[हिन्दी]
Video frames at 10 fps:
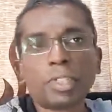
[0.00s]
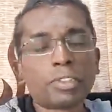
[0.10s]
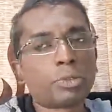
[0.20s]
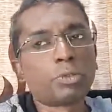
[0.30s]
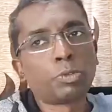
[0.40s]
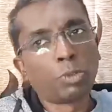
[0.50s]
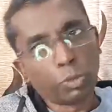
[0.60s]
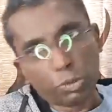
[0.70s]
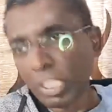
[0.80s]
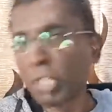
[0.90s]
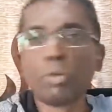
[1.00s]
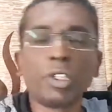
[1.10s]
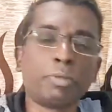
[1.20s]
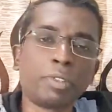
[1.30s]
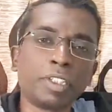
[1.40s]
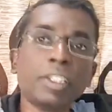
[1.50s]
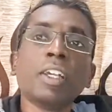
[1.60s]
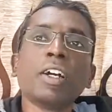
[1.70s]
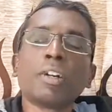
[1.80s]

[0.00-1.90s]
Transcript: महसूस होते हुए भी